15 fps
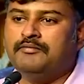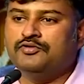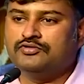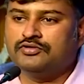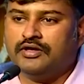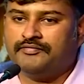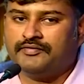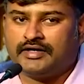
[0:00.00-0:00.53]

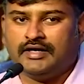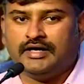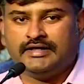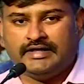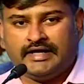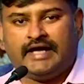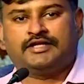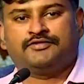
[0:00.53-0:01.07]
இன்ஸ்டியூட் ஆஃப்
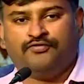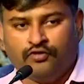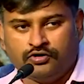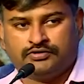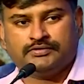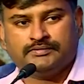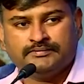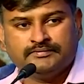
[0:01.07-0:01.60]
டெக்னாலஜி ரேங்க்ஸ்
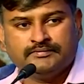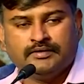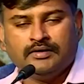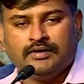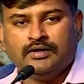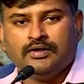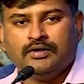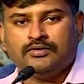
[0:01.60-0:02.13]
ஃபோர்த்
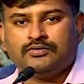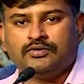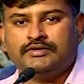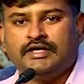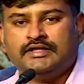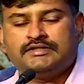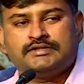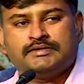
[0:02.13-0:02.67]
ஸோ
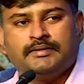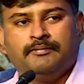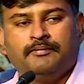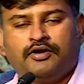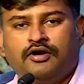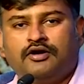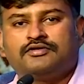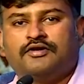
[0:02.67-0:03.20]
தட்ஸ்
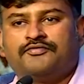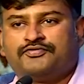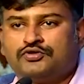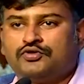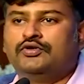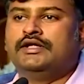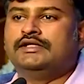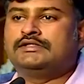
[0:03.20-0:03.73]
பிகாஸ் ஆஃப்
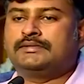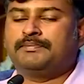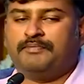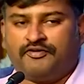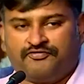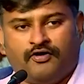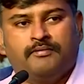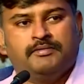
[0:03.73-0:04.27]
ஸ்டூடெண்ட்ஸ்
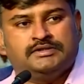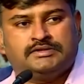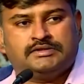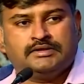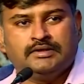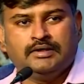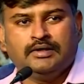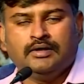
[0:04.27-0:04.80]
பர்ஃபார்மன்ஸ்
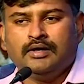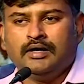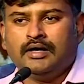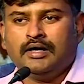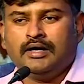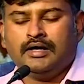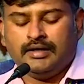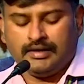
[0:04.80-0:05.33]

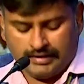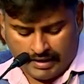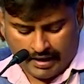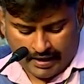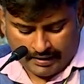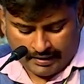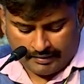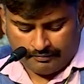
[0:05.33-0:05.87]

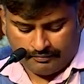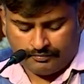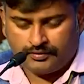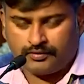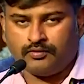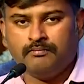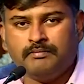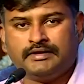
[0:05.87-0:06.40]
நான்
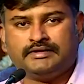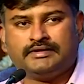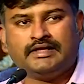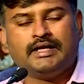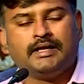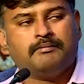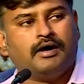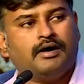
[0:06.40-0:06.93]
ரொம்ப
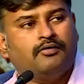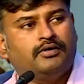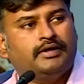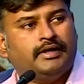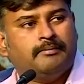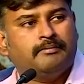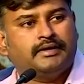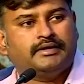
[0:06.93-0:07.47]
திண்ணமாக
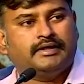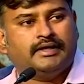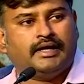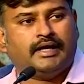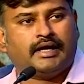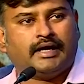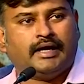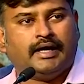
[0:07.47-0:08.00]
ஒன்று நம்புறது
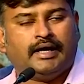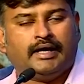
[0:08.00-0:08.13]
என்னன்னாக்கா